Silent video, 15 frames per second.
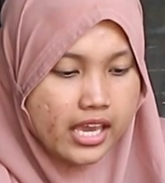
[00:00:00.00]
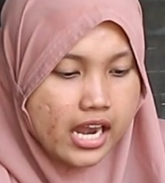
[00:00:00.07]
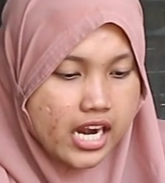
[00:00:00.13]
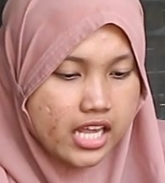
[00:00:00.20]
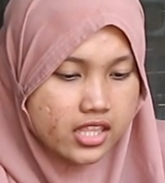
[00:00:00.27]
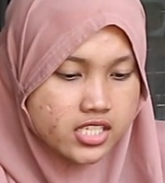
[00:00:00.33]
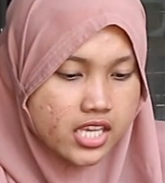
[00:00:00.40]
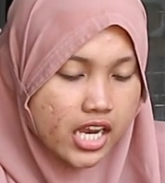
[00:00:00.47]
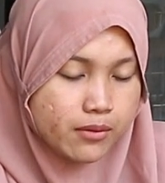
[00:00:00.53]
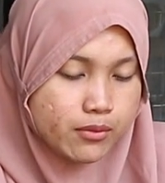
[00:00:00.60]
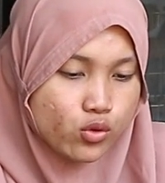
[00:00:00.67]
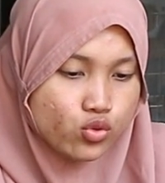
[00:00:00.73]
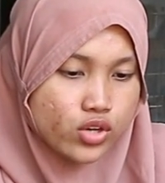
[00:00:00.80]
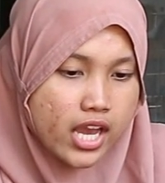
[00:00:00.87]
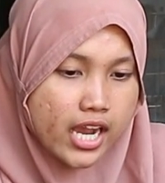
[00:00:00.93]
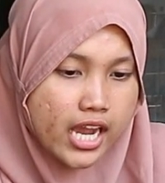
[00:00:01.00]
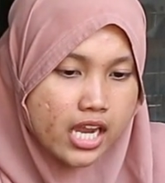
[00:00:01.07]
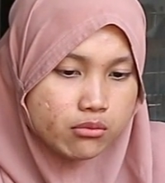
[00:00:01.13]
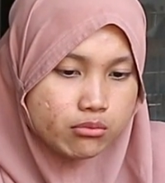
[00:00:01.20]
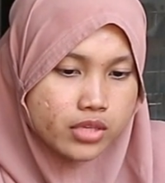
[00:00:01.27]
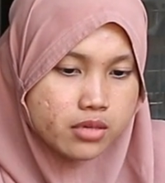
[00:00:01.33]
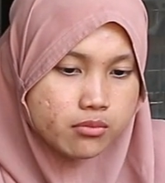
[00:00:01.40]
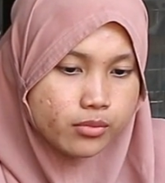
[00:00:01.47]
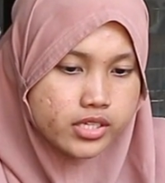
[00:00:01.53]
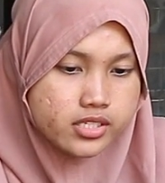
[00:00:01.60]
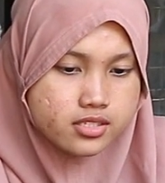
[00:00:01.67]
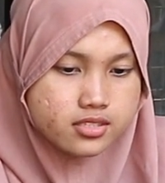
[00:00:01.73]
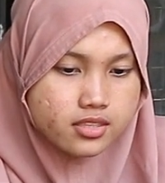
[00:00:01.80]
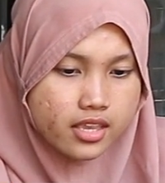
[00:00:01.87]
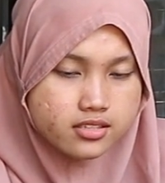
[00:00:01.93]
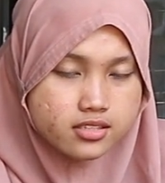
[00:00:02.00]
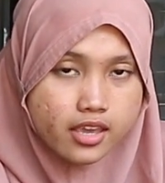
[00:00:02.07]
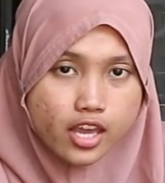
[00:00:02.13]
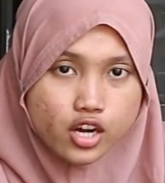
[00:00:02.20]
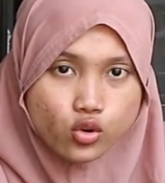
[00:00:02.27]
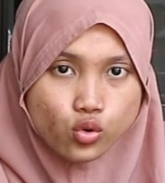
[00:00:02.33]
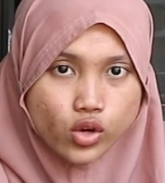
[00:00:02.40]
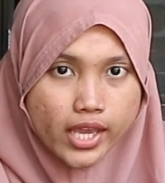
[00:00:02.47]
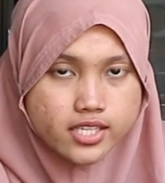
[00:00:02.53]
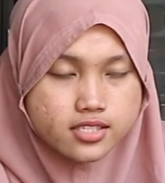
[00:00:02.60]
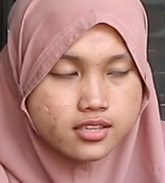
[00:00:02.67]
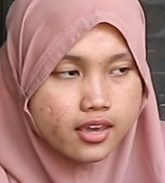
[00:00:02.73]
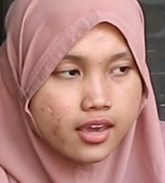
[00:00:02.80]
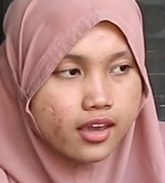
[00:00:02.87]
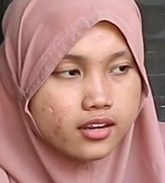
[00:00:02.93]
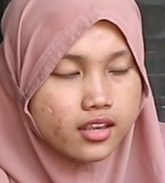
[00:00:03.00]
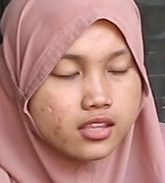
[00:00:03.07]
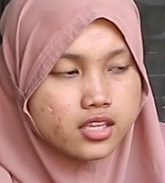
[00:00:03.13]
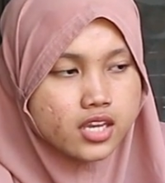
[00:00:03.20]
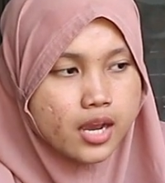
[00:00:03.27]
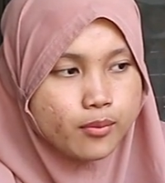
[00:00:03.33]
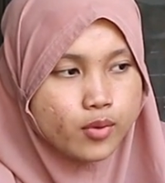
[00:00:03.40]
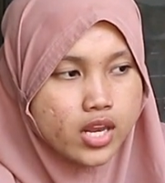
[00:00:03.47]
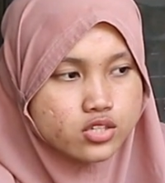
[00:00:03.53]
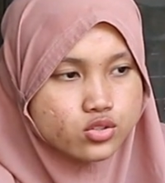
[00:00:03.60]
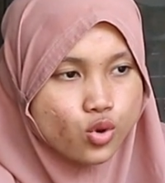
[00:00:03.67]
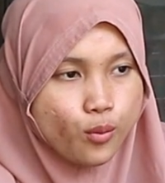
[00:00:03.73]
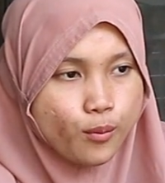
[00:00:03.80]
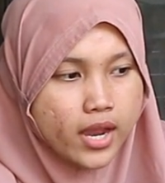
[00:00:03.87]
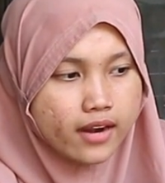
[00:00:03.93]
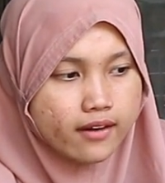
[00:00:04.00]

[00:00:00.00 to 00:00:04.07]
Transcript: ya nanti saya akan menggunakan mimis tes Hercules GR nya 13,6